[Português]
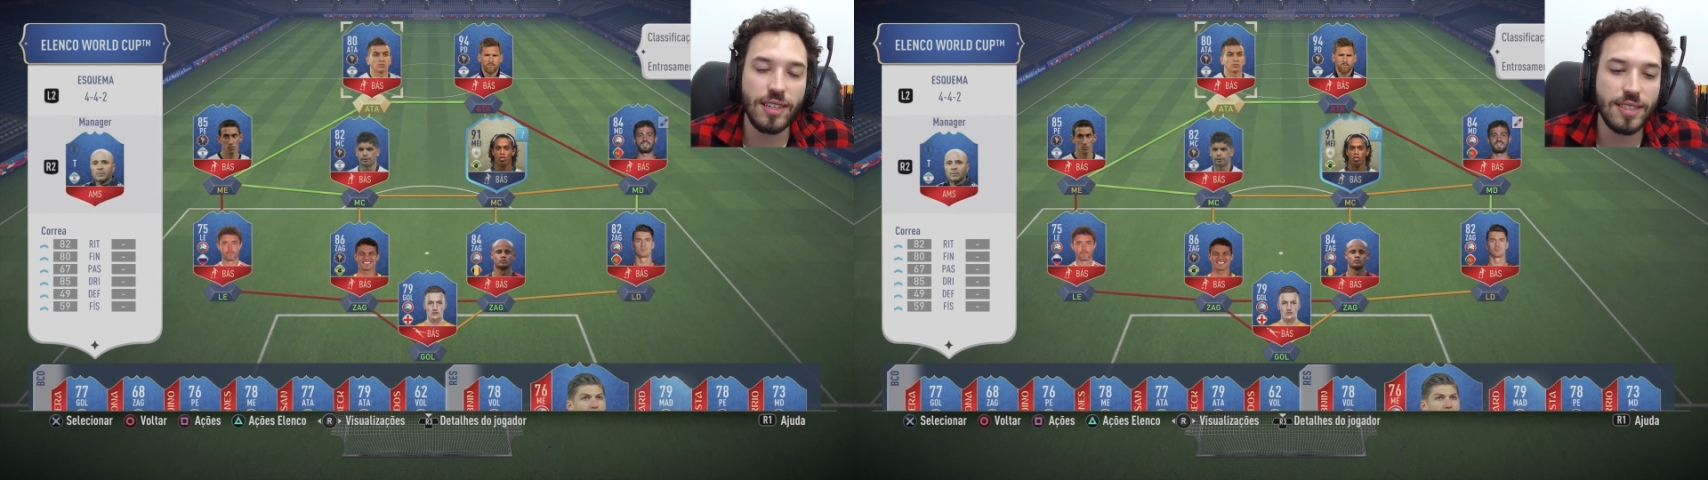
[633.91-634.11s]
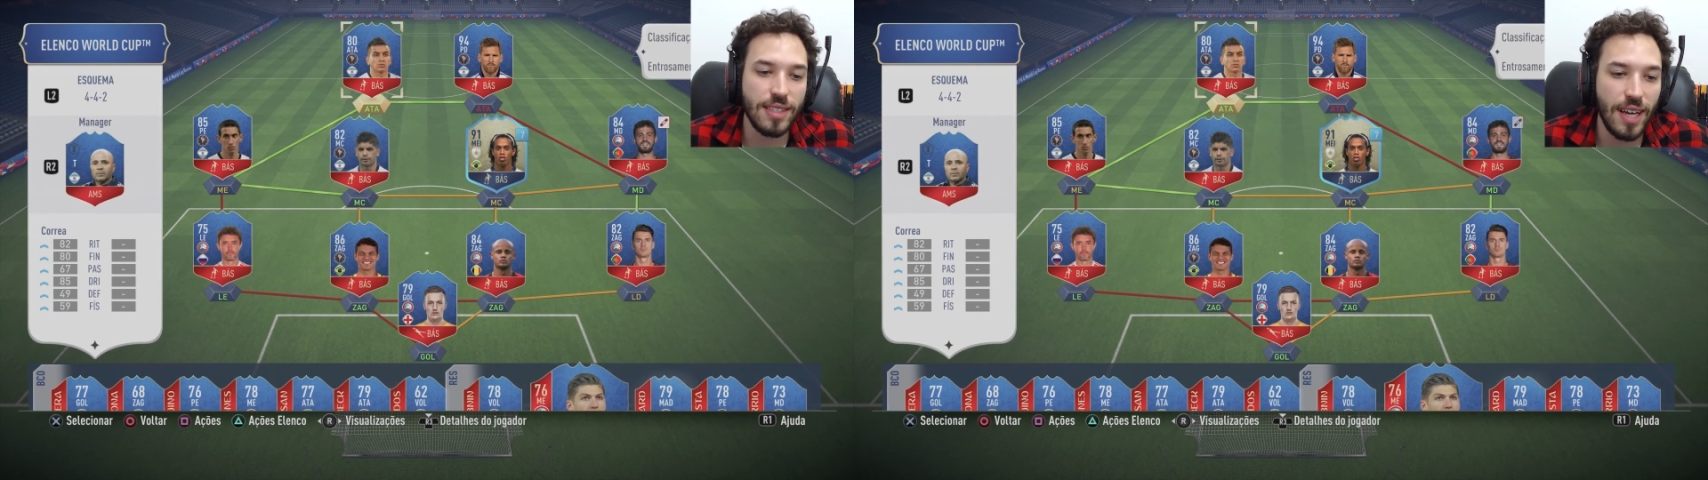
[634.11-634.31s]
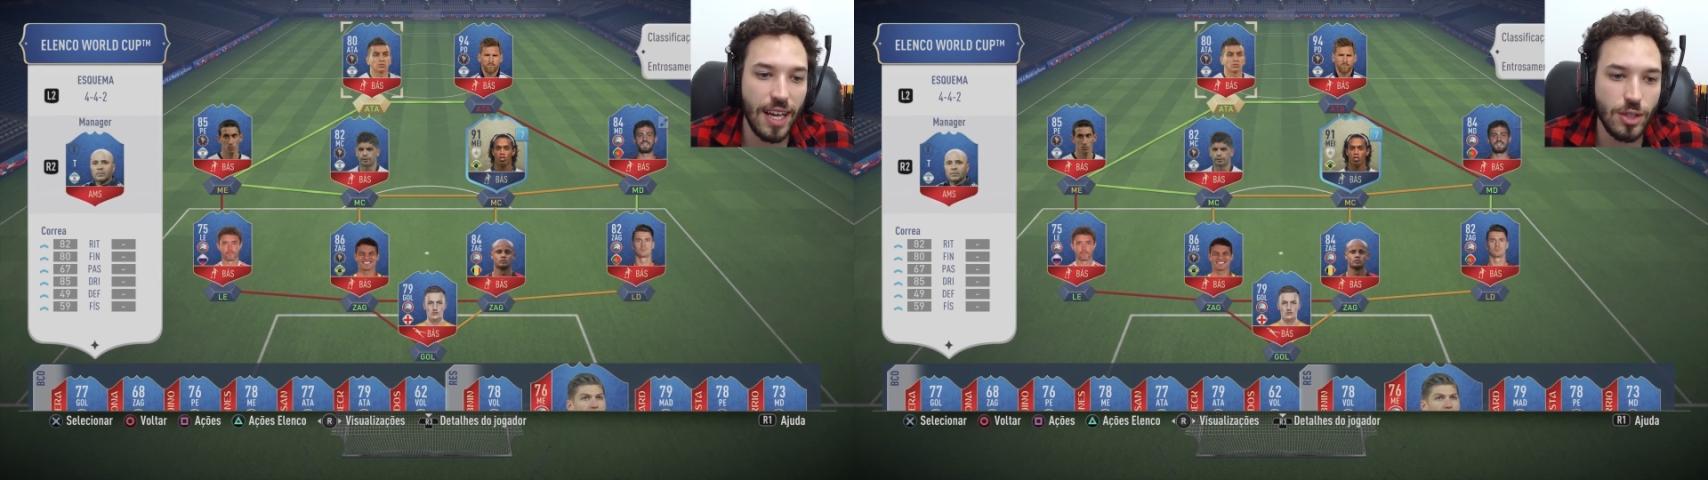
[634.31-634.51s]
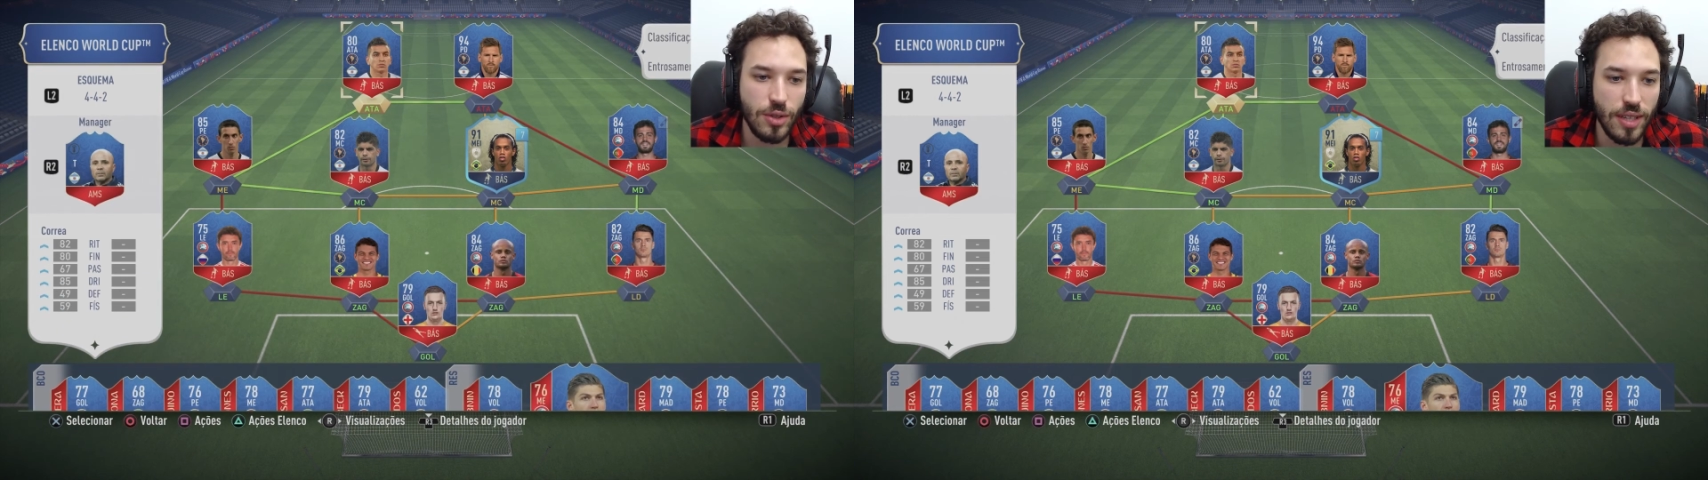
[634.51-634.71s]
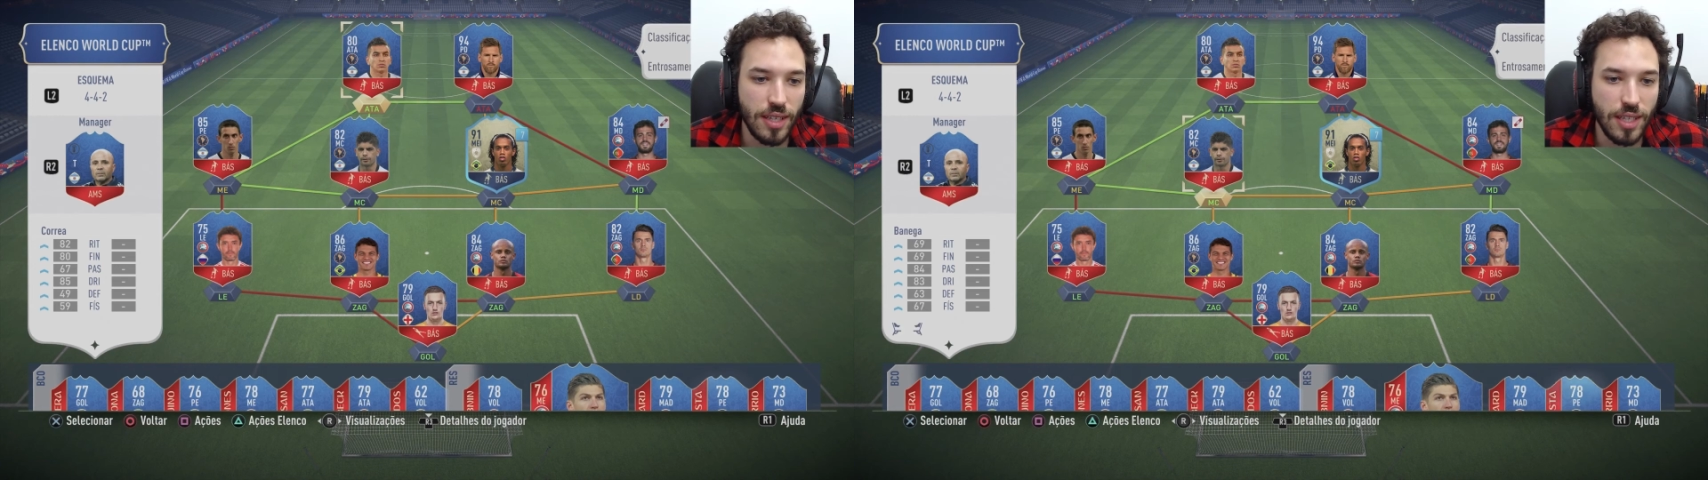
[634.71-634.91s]
esse astro
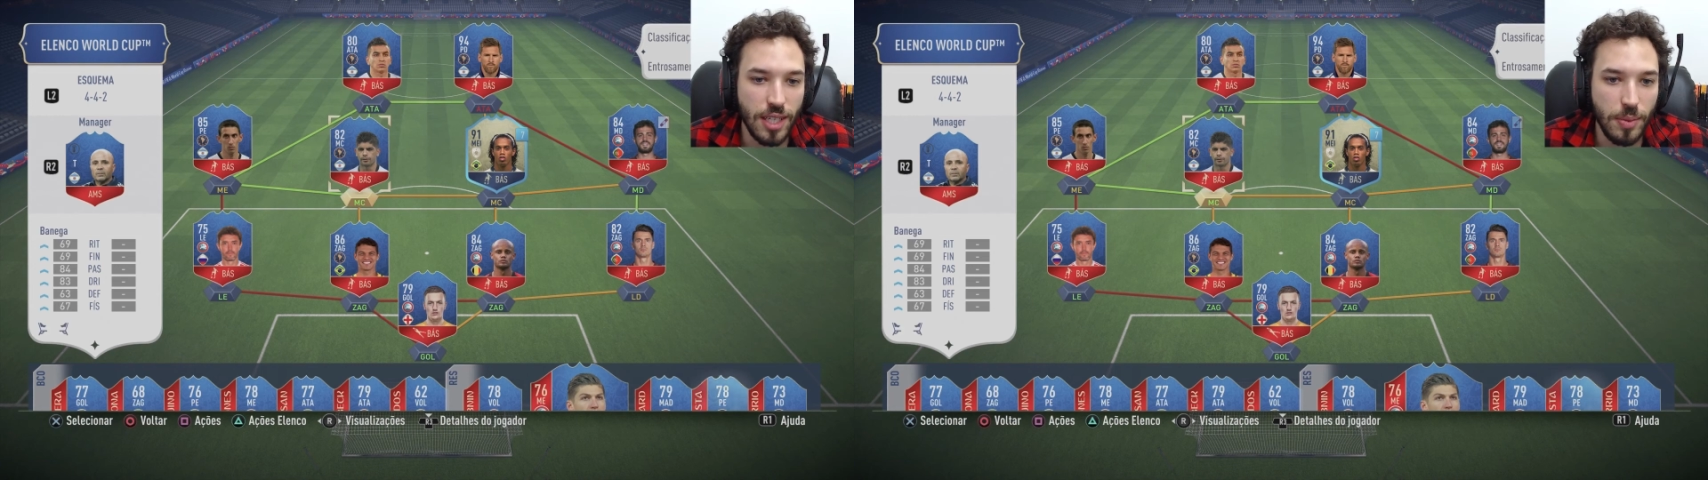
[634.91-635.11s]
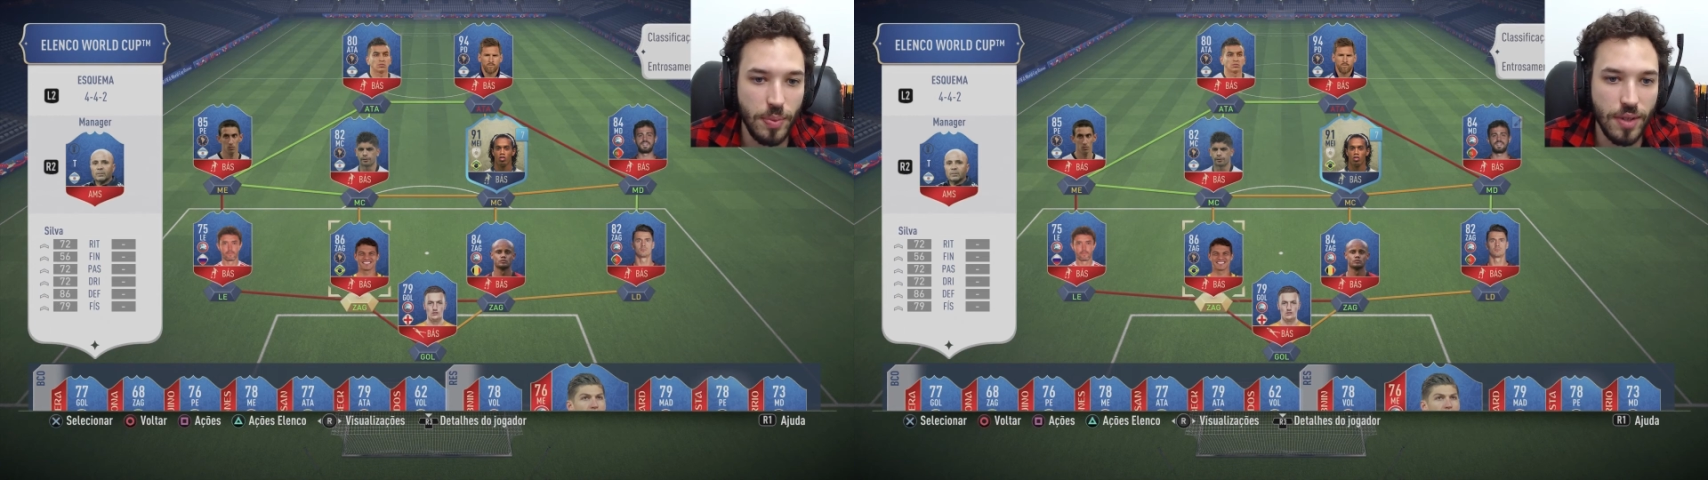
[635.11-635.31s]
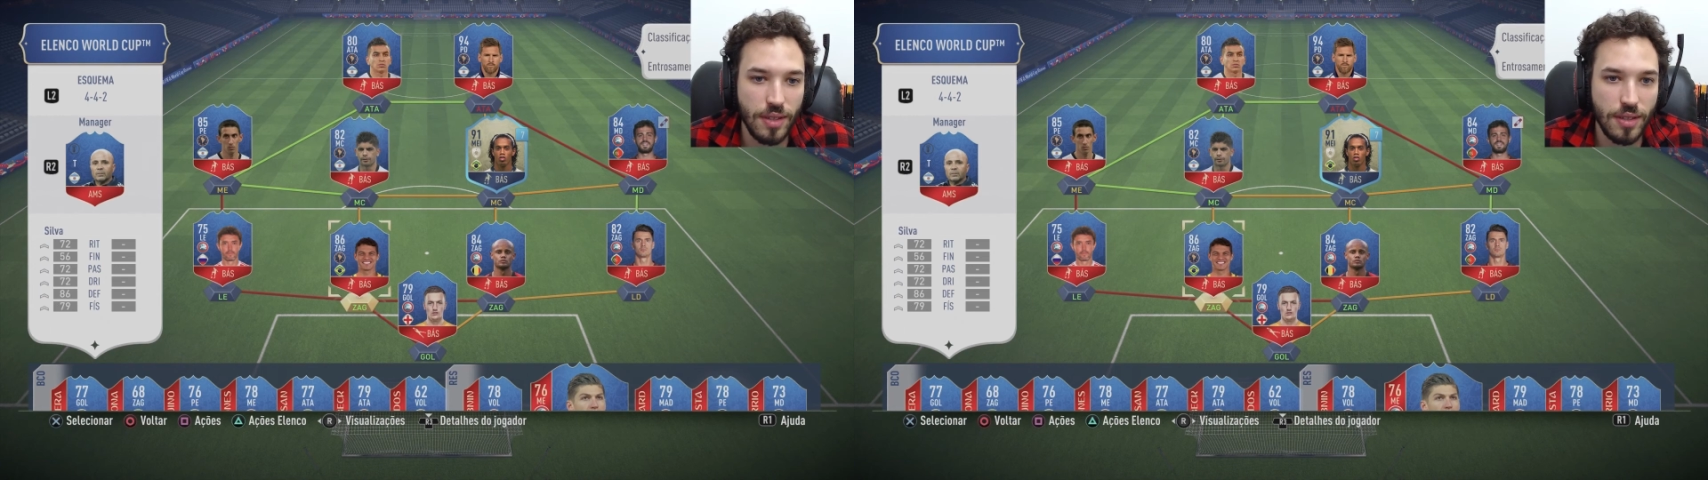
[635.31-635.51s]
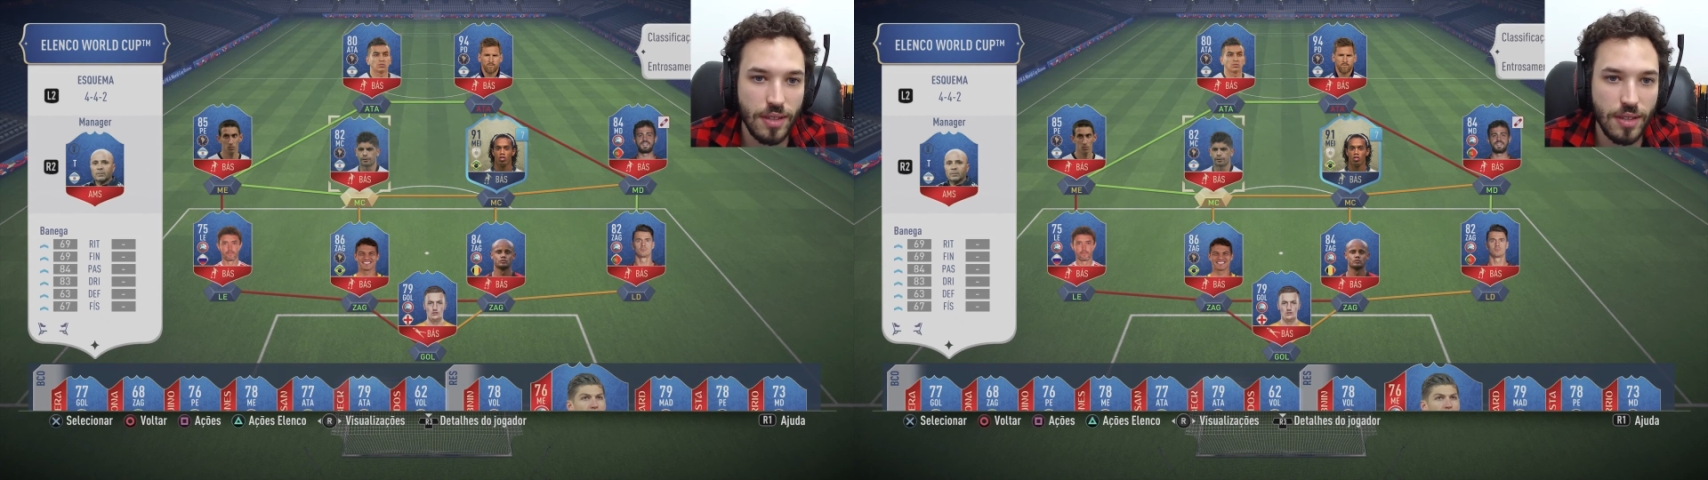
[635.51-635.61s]
da equipe.